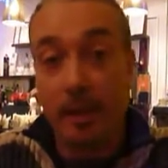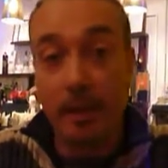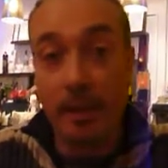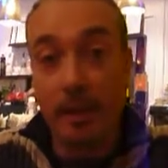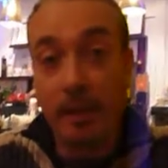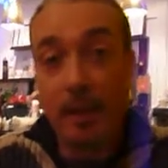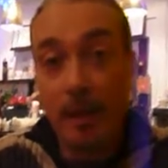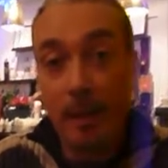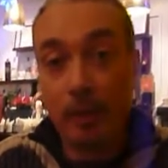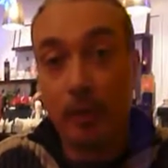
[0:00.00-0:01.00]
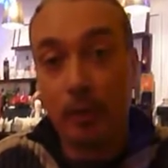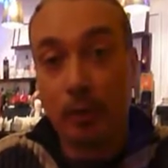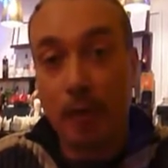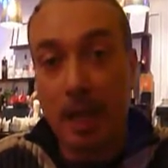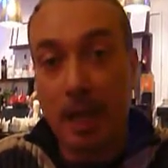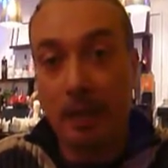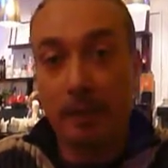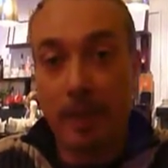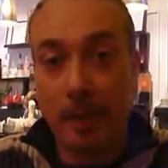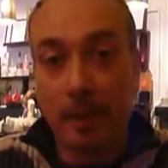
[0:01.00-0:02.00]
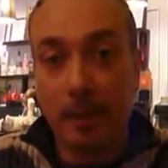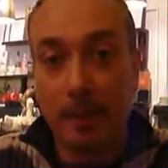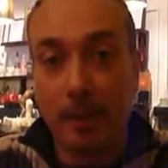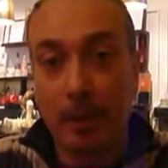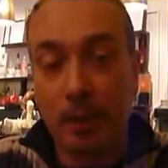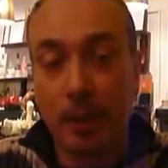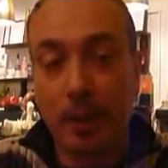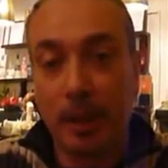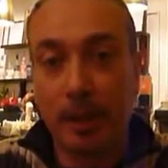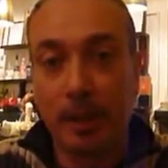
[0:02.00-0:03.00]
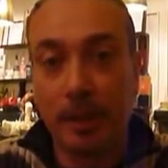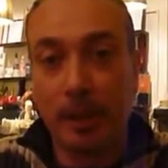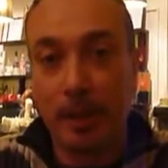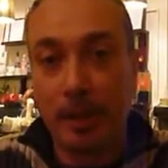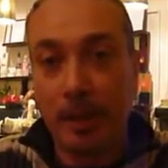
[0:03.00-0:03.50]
И я буду желать вам э, жить э,